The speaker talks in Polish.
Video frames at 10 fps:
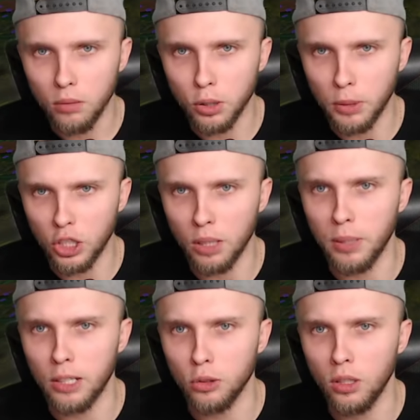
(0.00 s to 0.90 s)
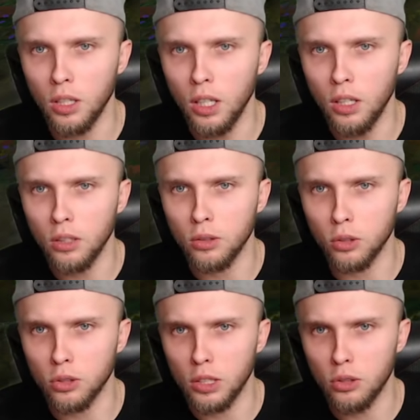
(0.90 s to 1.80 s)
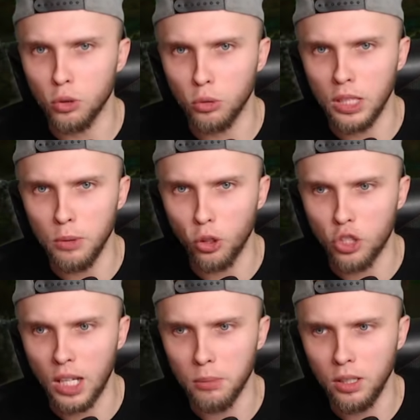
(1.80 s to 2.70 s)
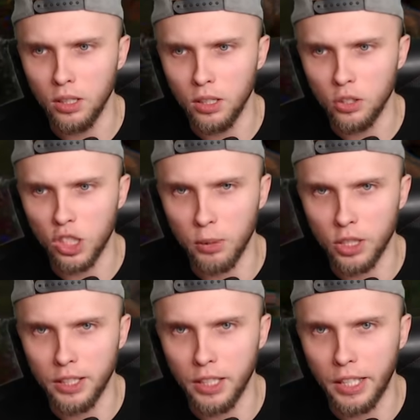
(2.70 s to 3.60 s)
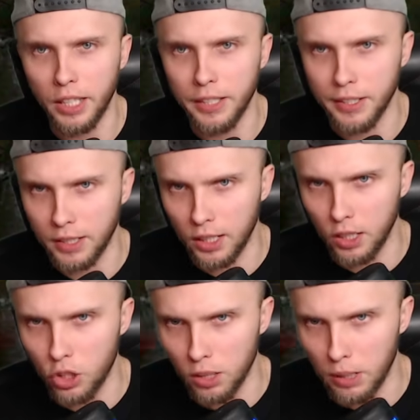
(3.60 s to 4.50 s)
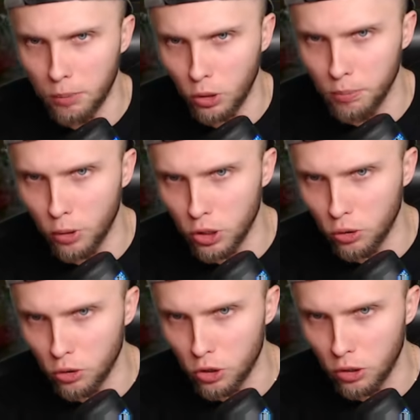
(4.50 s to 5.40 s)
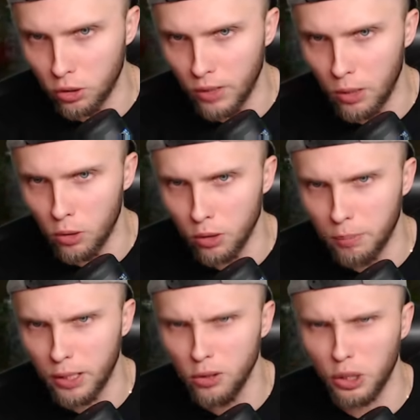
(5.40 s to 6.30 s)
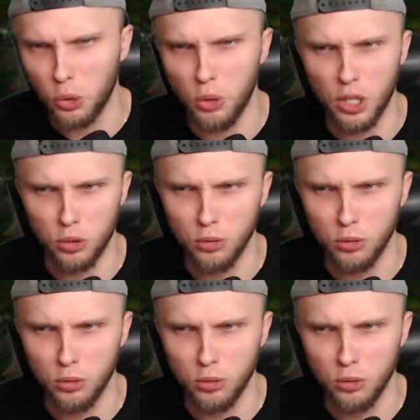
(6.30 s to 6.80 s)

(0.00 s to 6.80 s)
Przepraszam bardzo. To z żółtymi oczami? Trzeba się delikatnie skradać, żeby broń Boże to co się dorwało i pająki tułażą.